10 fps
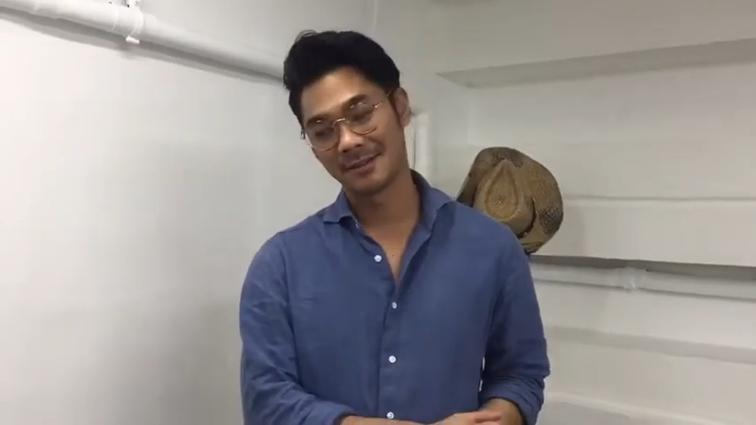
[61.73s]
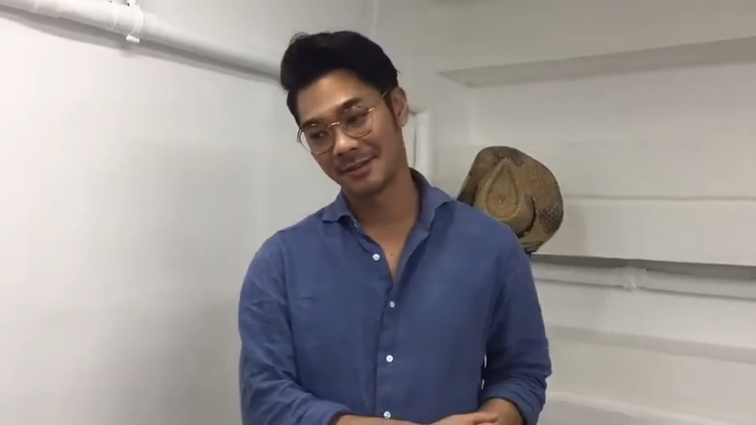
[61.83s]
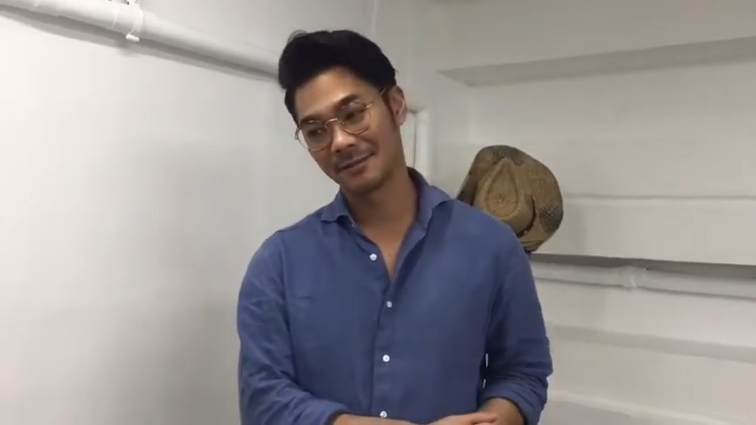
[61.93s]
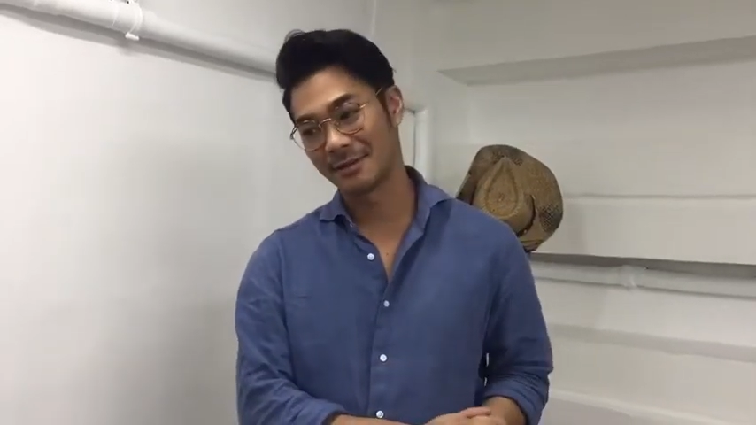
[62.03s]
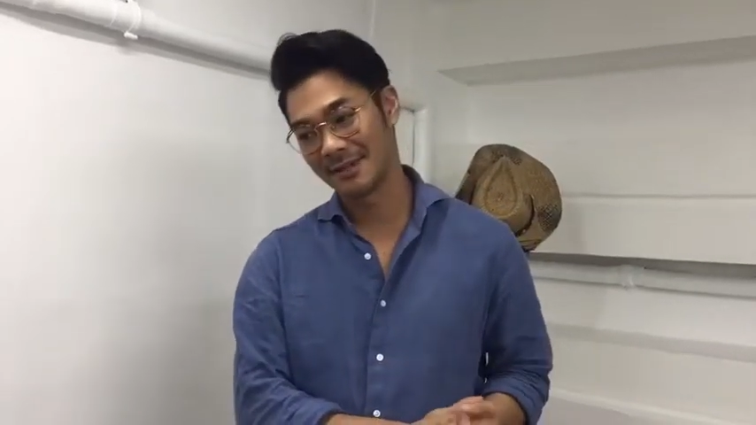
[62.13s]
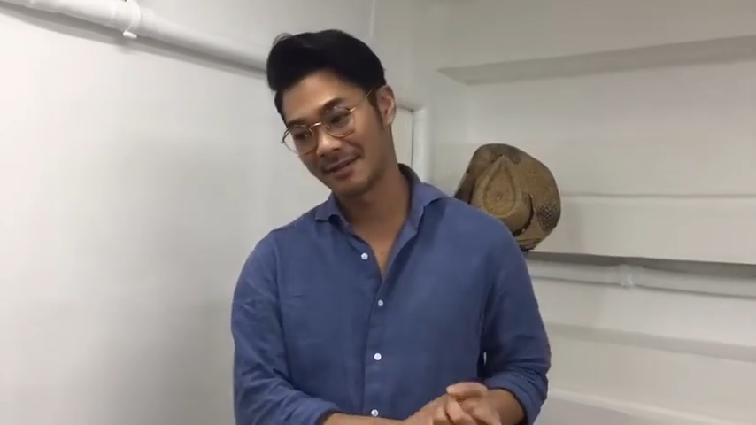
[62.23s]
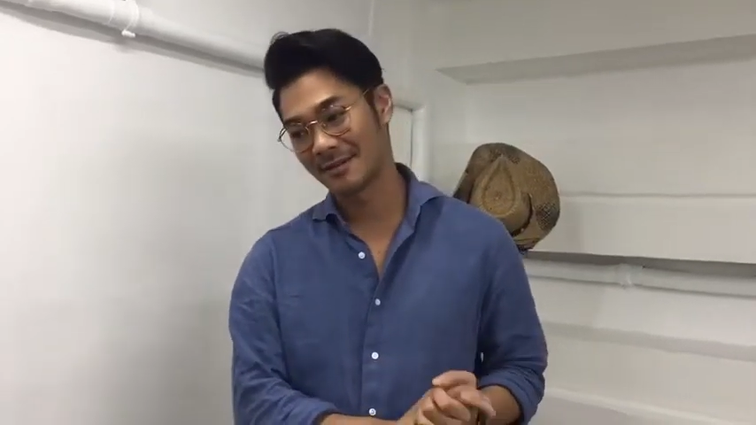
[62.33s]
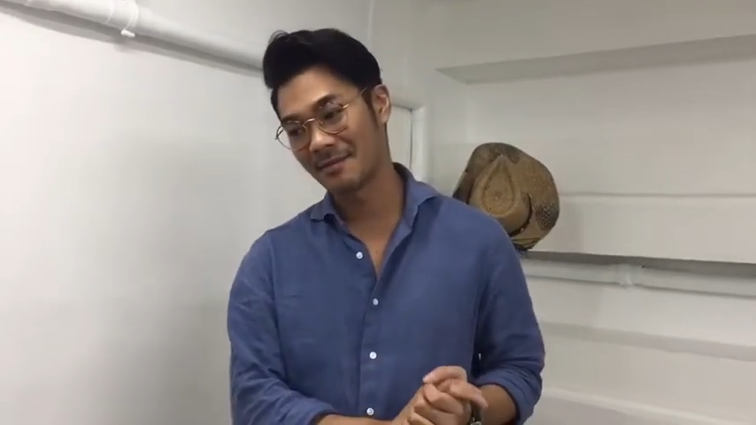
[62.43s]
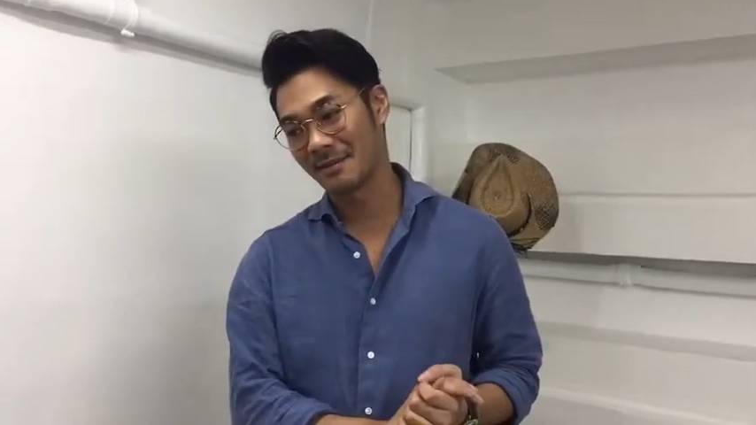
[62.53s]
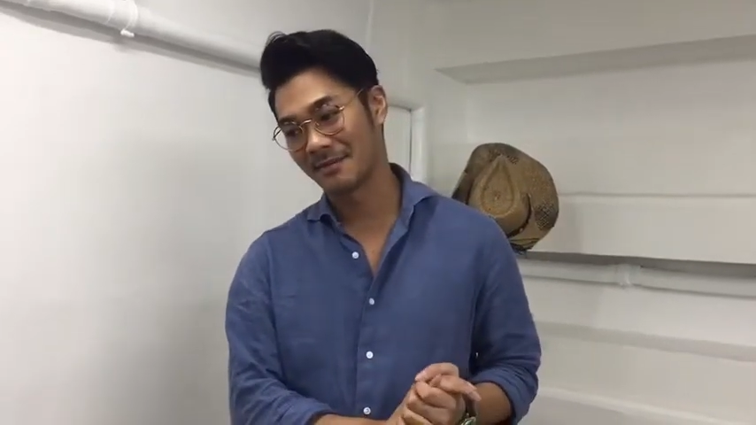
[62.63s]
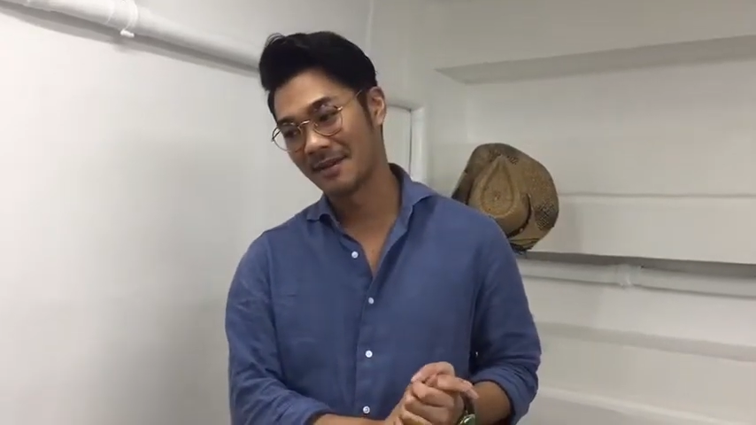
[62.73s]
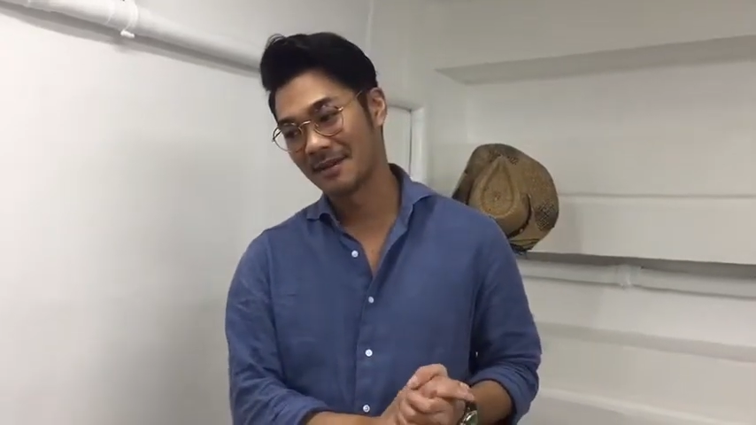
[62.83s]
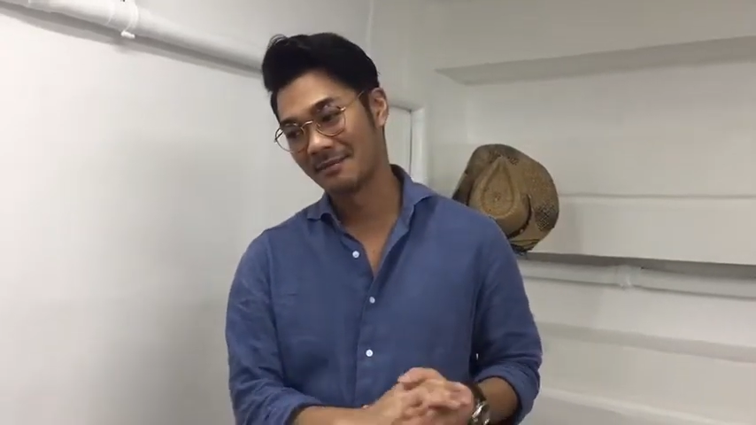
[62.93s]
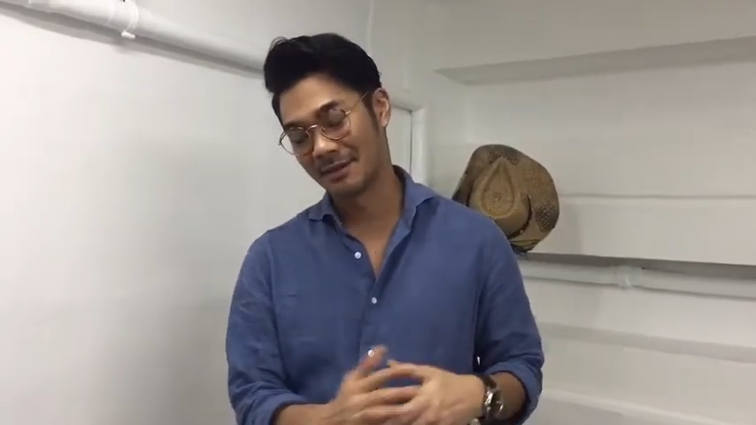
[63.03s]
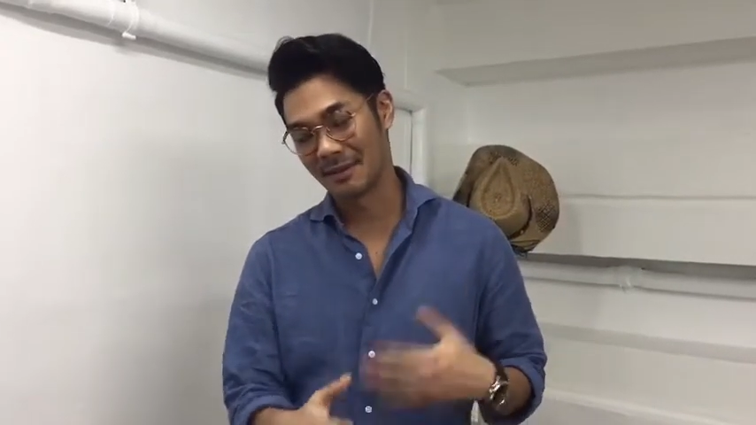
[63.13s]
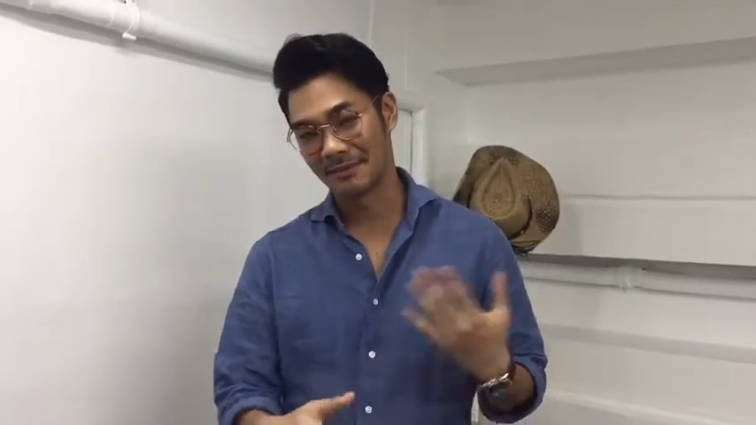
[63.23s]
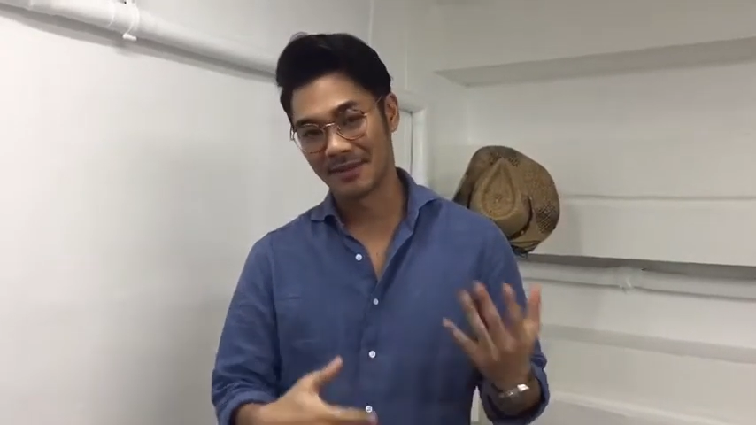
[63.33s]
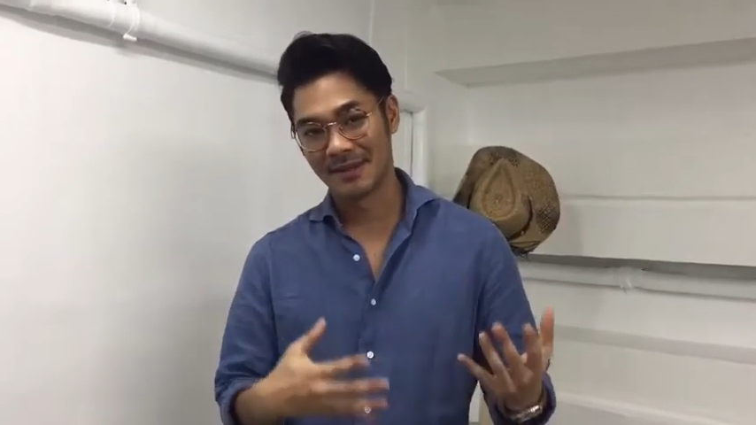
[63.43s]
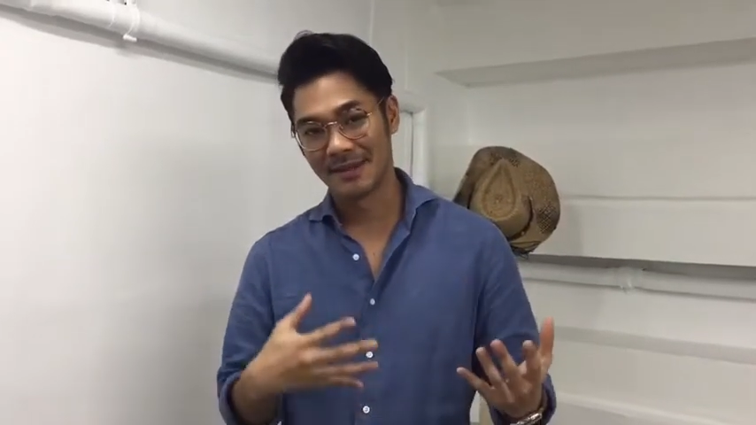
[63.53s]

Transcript: ถึงทุกวันนี้เราก็แบบเหมือนแบบ